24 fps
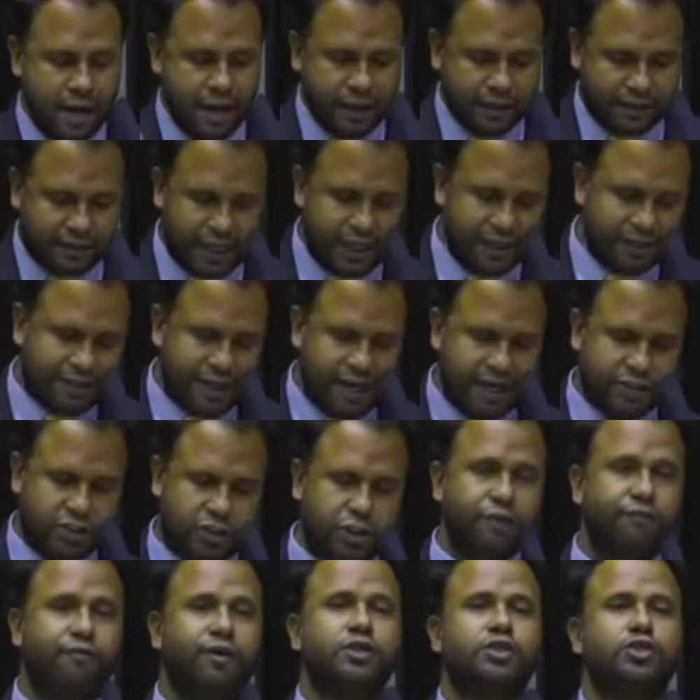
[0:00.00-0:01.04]

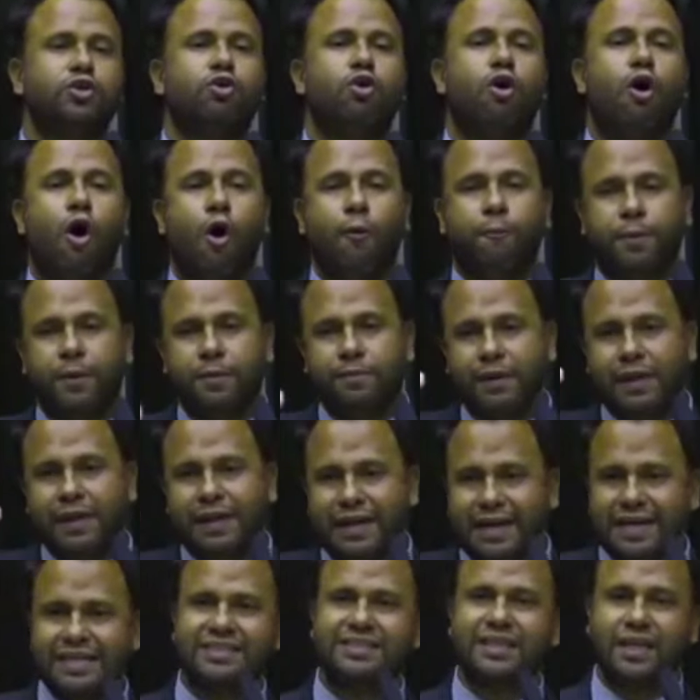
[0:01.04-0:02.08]
tentativa de golpe,
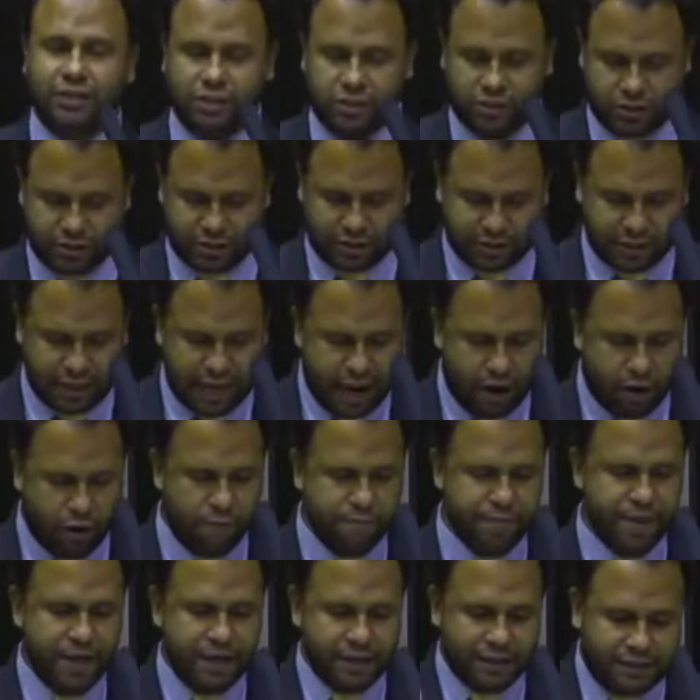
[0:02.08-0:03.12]
milícia digital,
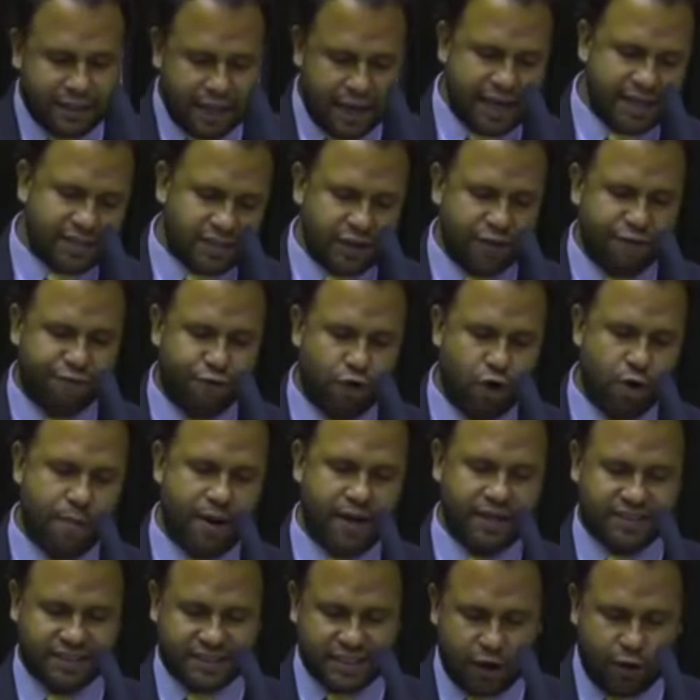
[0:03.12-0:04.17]

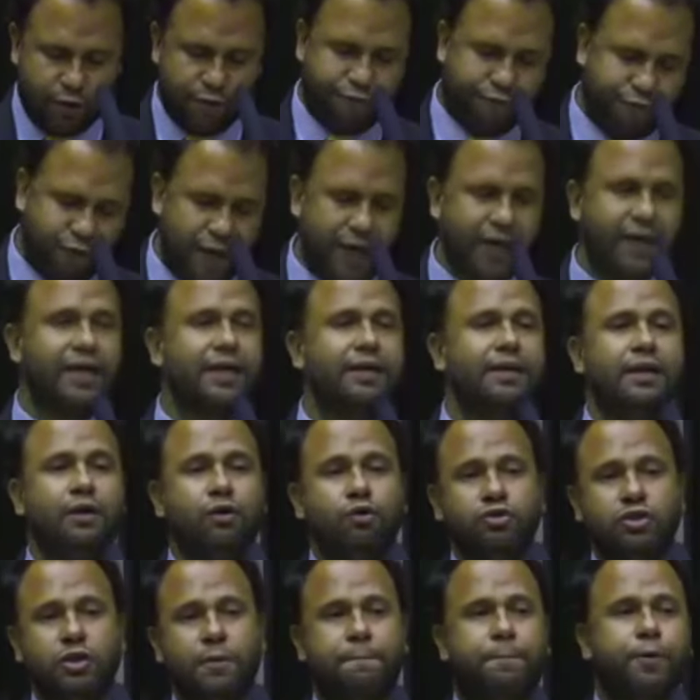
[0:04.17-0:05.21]
desinformação, fake
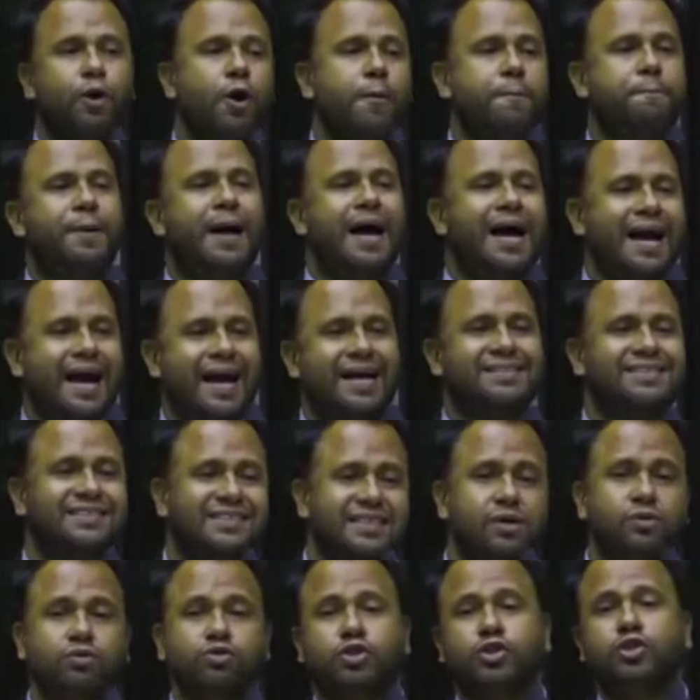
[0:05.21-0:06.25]
news e
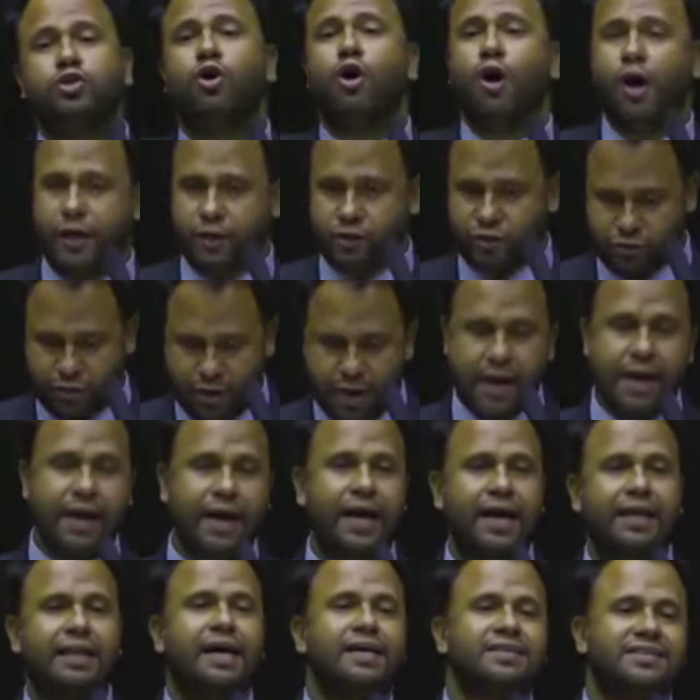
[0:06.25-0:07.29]
propagação de ódio,
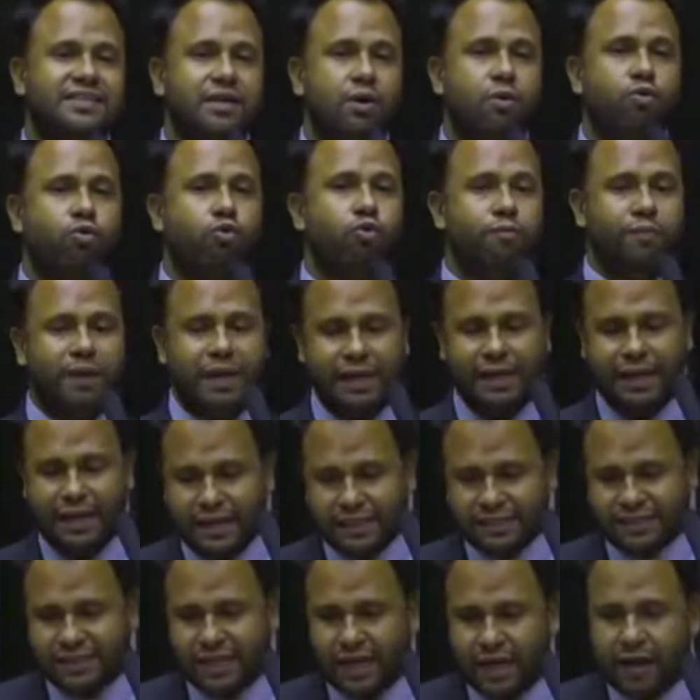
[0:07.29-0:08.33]
relação com
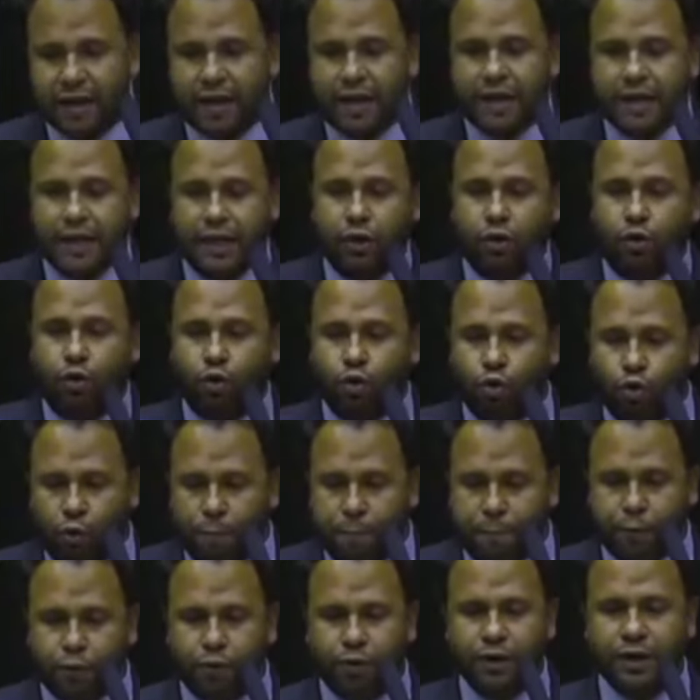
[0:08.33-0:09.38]
milícia e
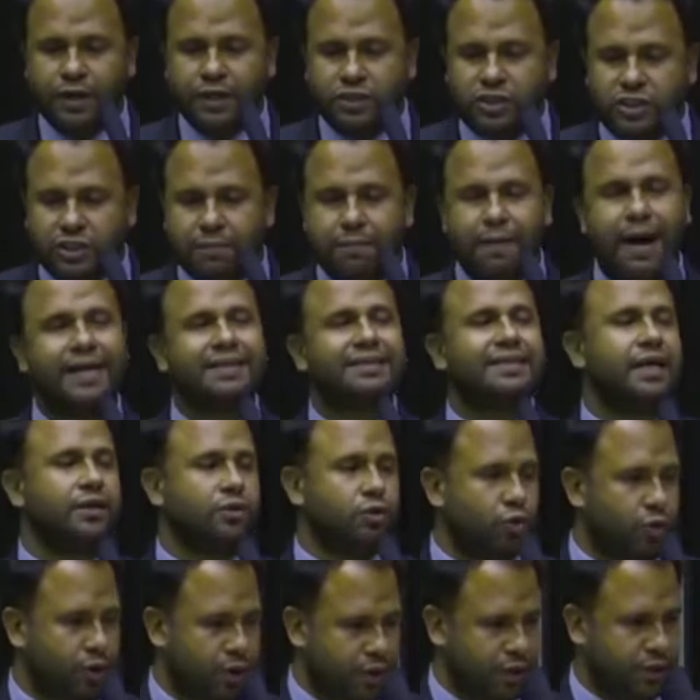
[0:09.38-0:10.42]
grupo de
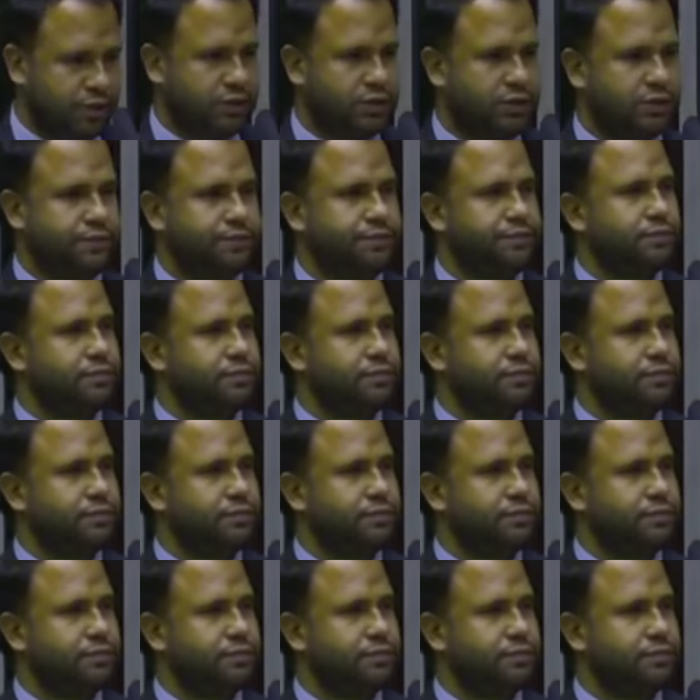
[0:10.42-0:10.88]
matadores.